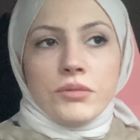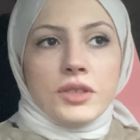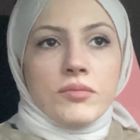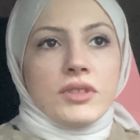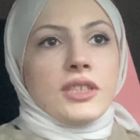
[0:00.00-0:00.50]

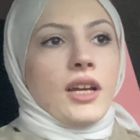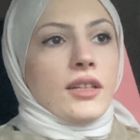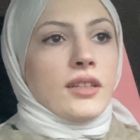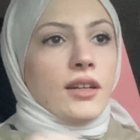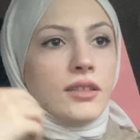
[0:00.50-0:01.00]
Şimdi
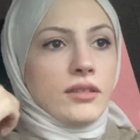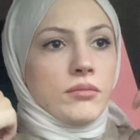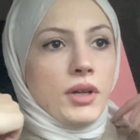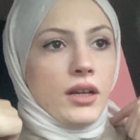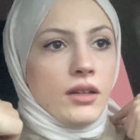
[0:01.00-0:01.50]
geldi
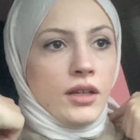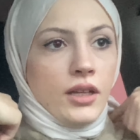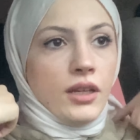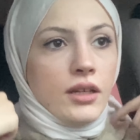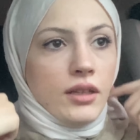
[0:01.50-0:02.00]
aklıma.
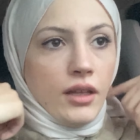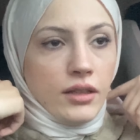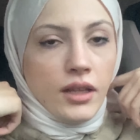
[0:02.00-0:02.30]
Ee,